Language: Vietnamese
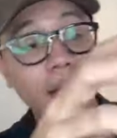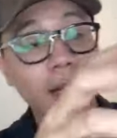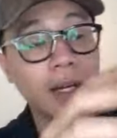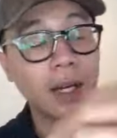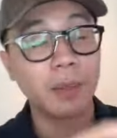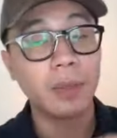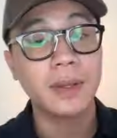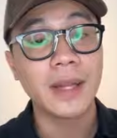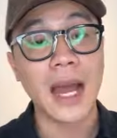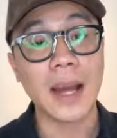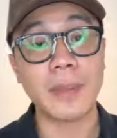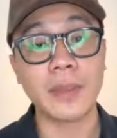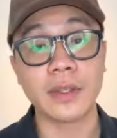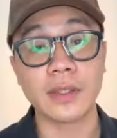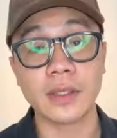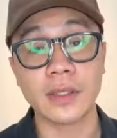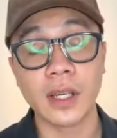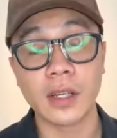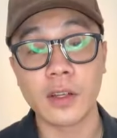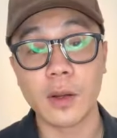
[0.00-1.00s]
năm mươi tám thì
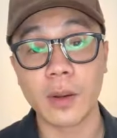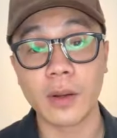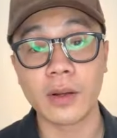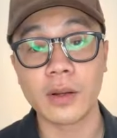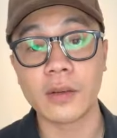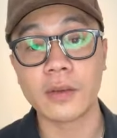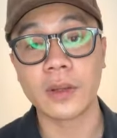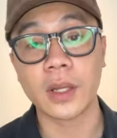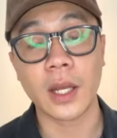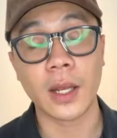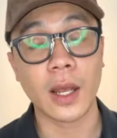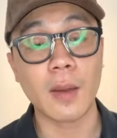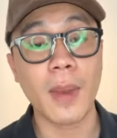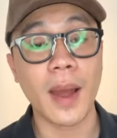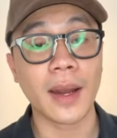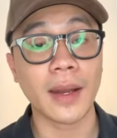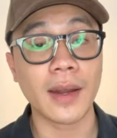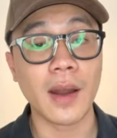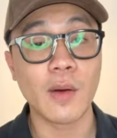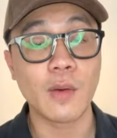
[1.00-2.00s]
tượng trưng thôi mọi người, thì các
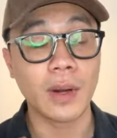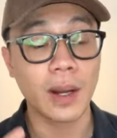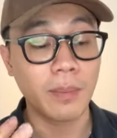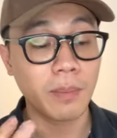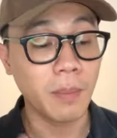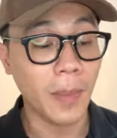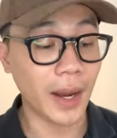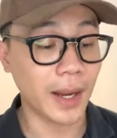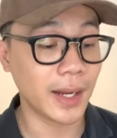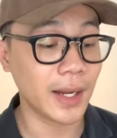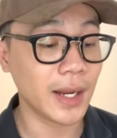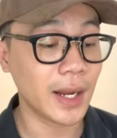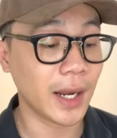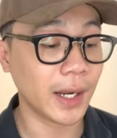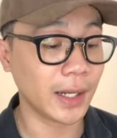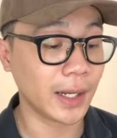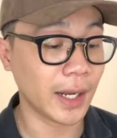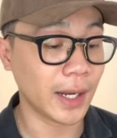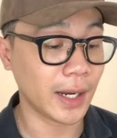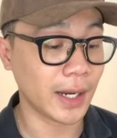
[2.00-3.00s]
bạn đầu năm mươi bảy
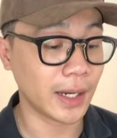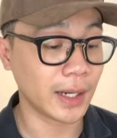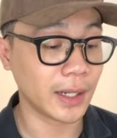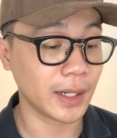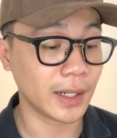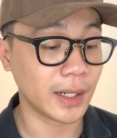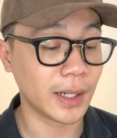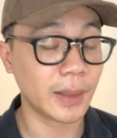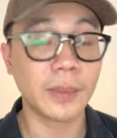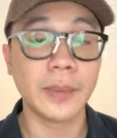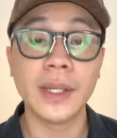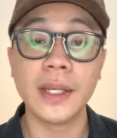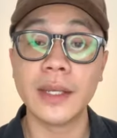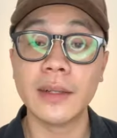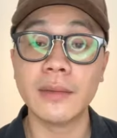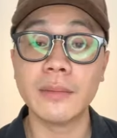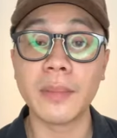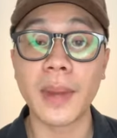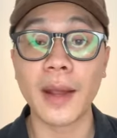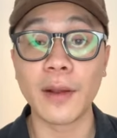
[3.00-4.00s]
hay là năm mươi
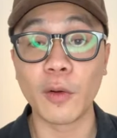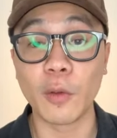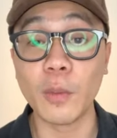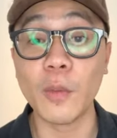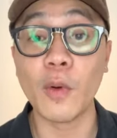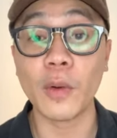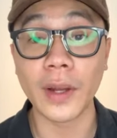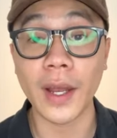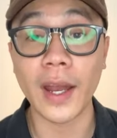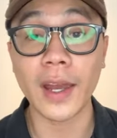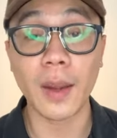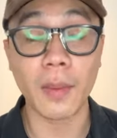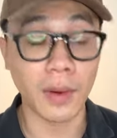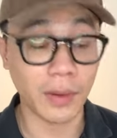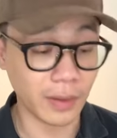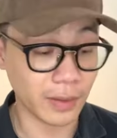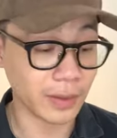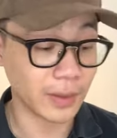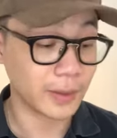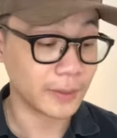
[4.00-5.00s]
chín mang cũng ok nha mọi người.